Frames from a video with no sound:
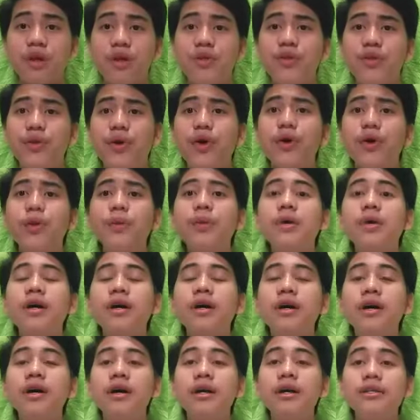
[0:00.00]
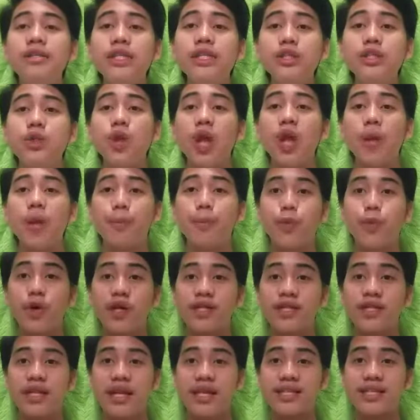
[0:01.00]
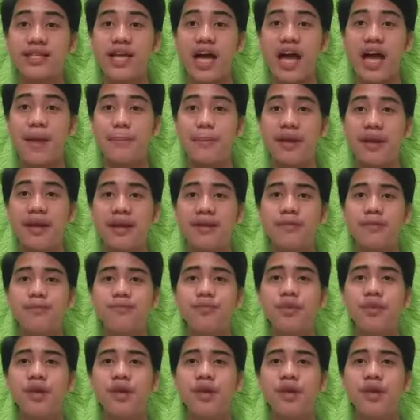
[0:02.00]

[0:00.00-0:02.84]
No? Dito lang po sila sa amin.